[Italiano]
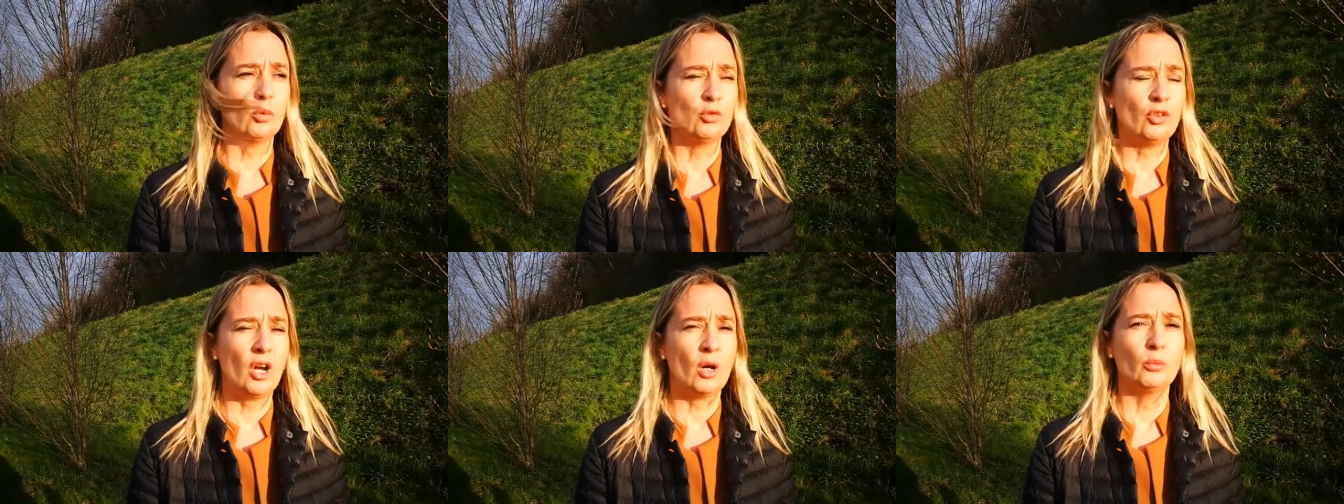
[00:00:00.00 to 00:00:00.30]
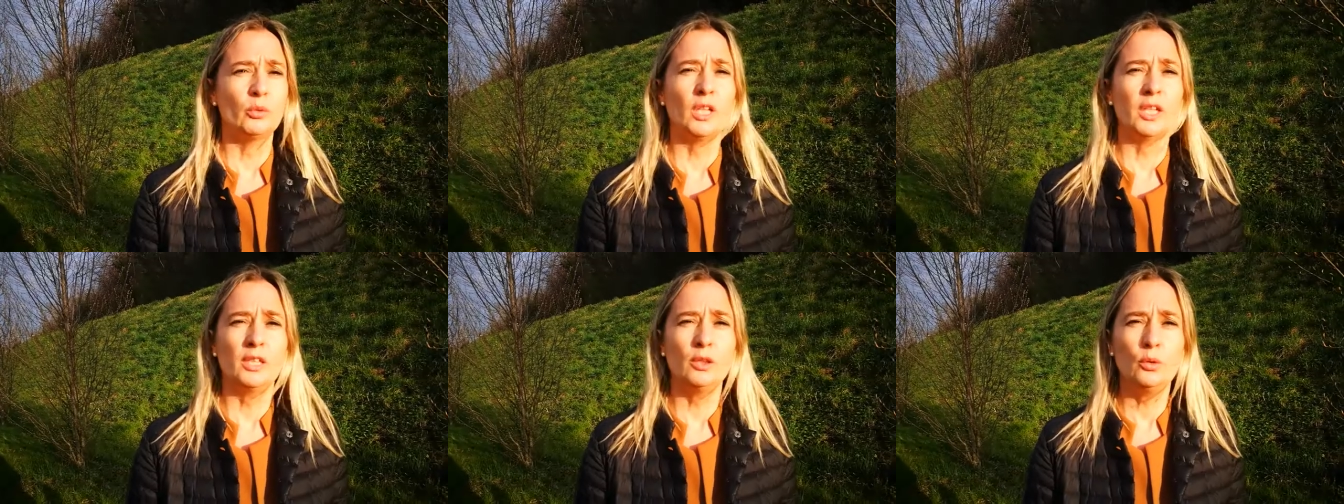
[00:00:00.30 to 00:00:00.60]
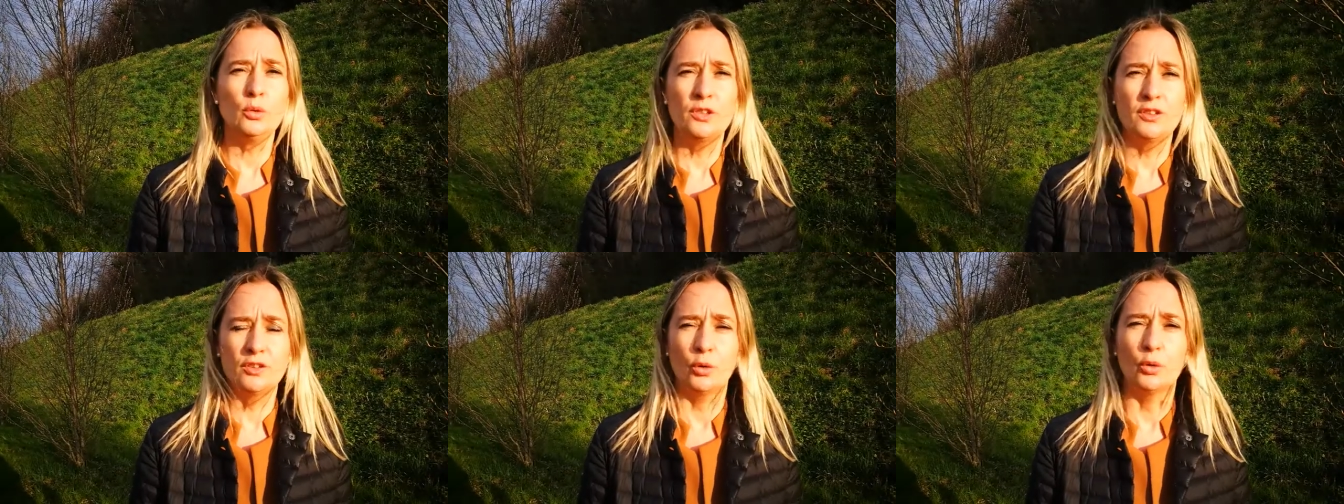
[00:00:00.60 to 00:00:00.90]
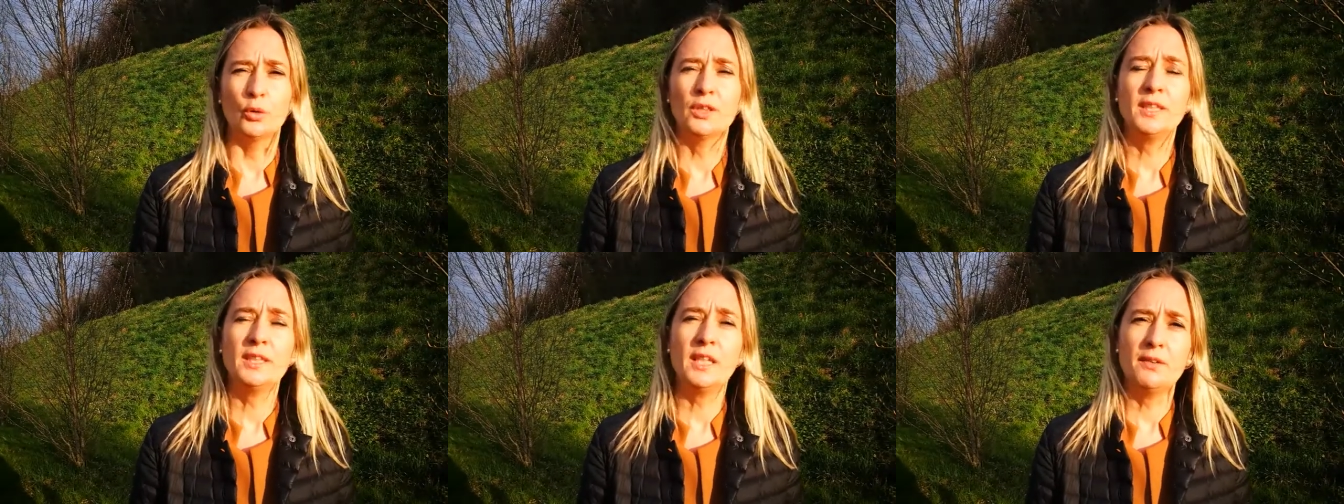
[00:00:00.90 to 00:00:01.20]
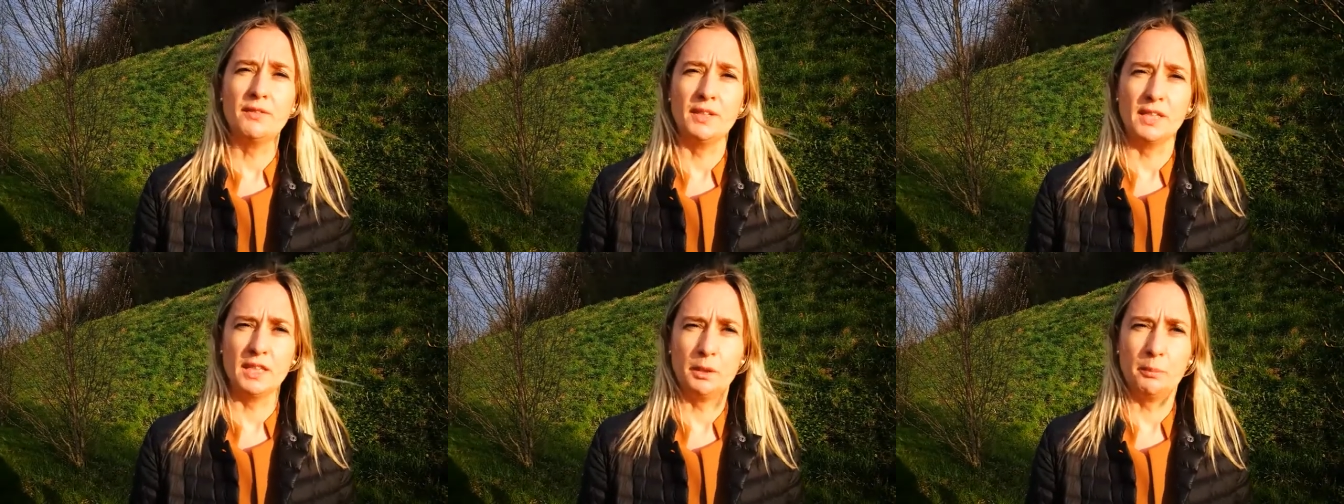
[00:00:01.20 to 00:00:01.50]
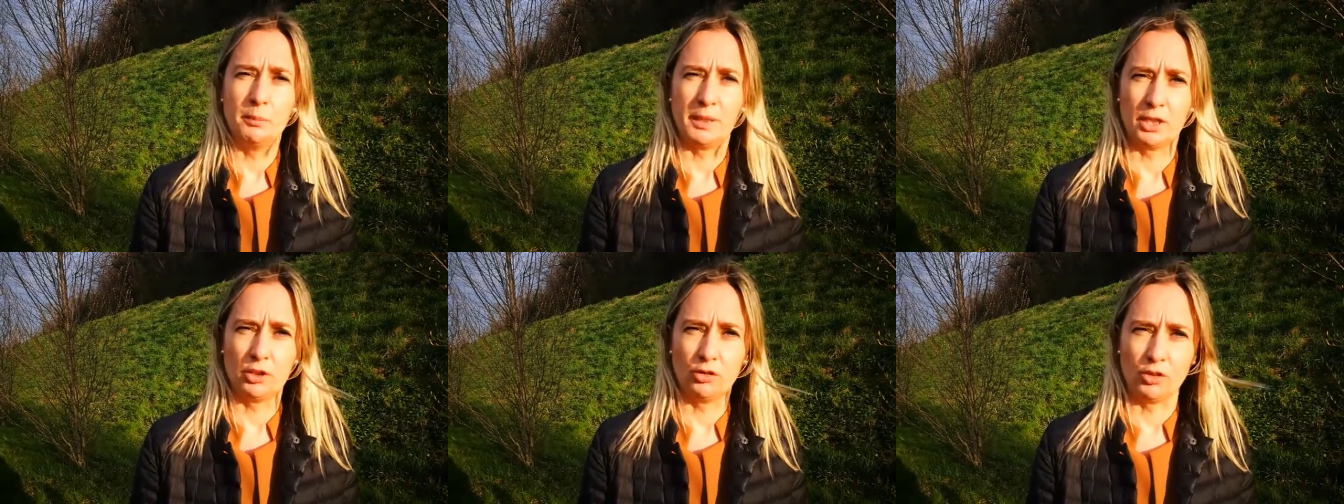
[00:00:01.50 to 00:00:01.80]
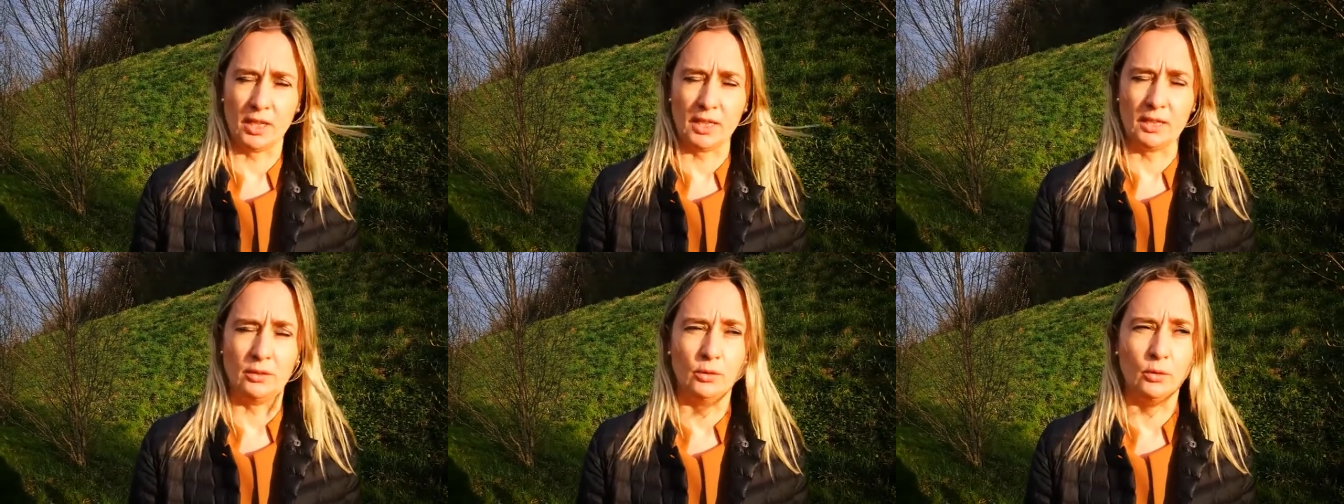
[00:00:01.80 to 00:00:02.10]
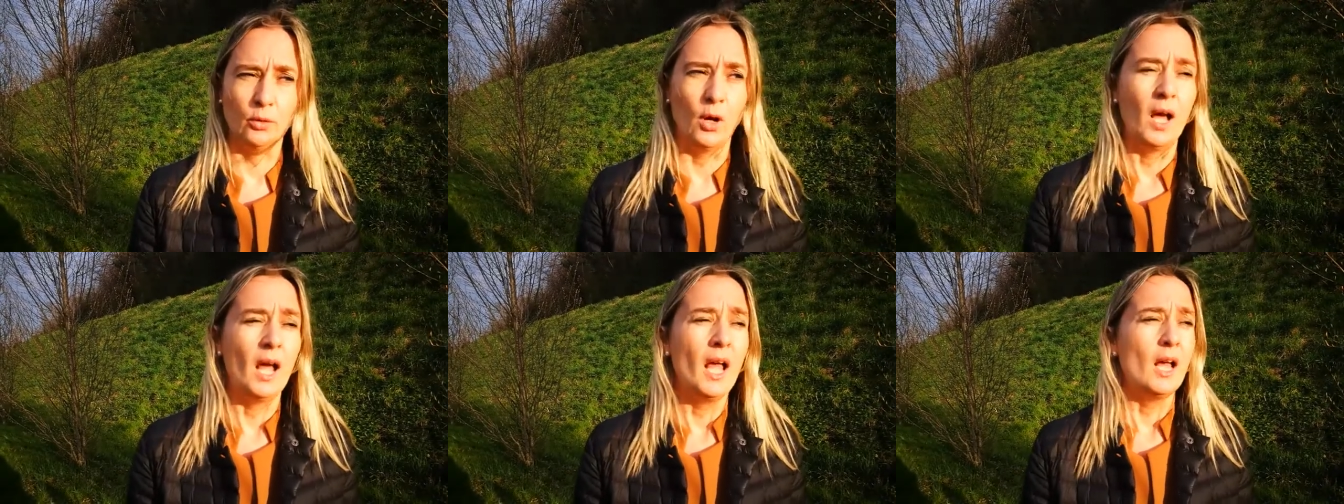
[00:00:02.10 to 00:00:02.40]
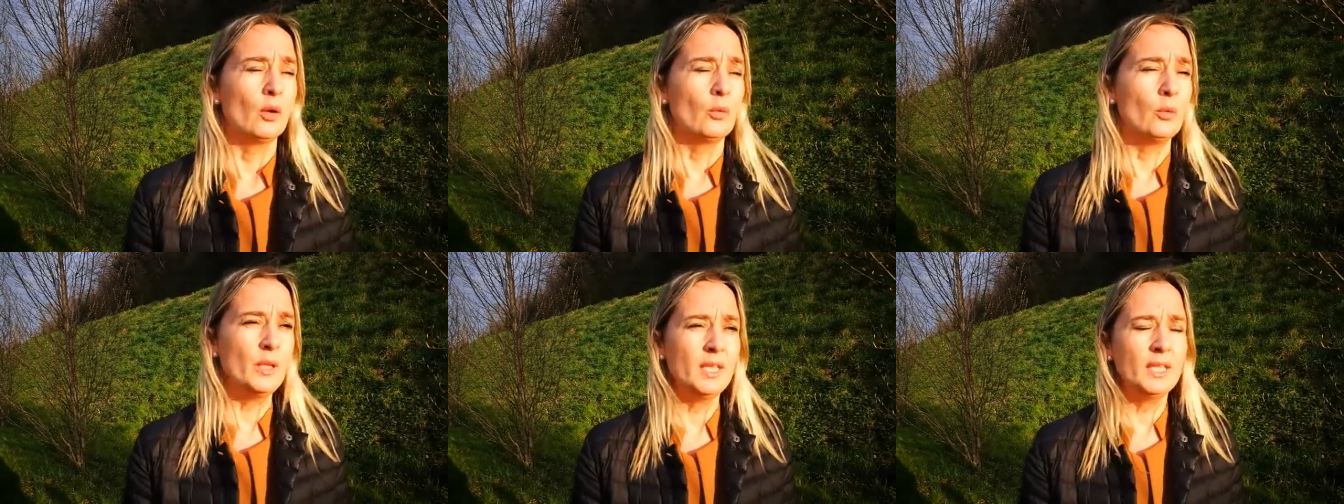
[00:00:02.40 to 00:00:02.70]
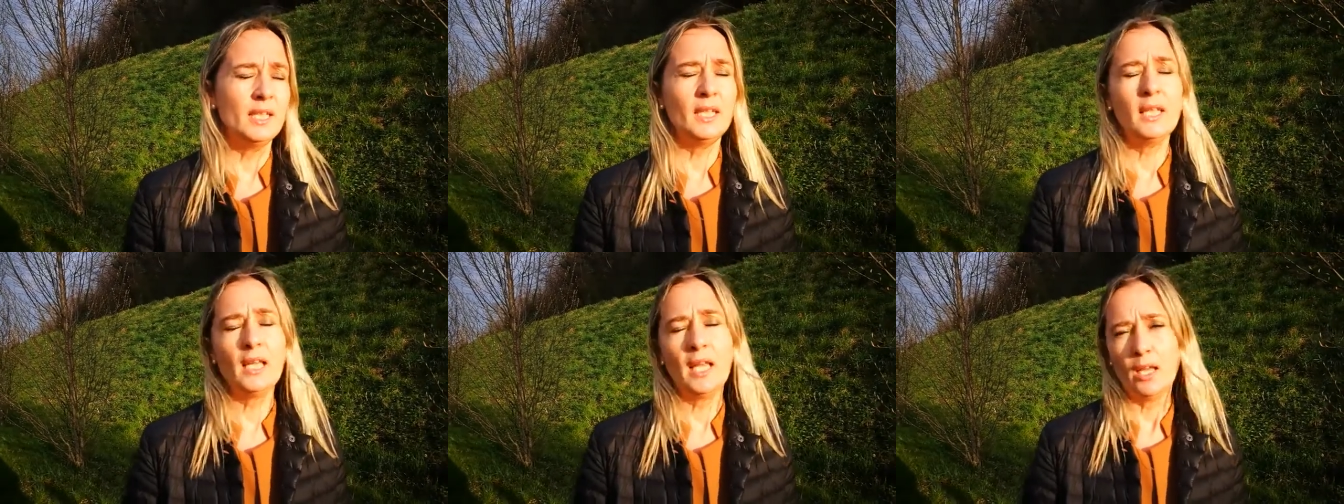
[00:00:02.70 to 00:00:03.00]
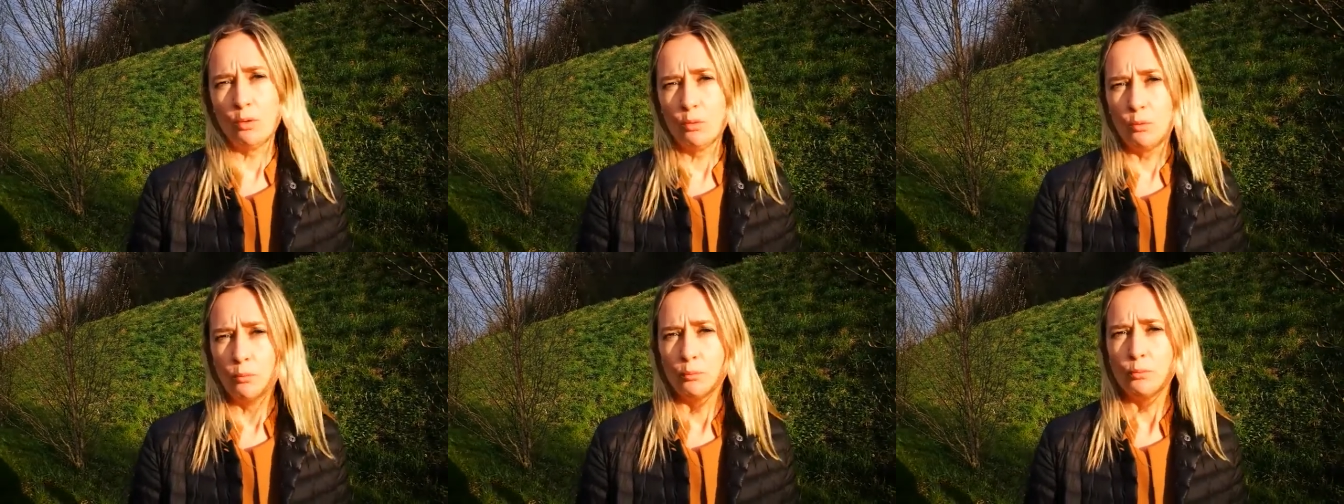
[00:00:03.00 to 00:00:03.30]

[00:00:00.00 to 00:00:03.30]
già una riduzione del 20%, quindi è un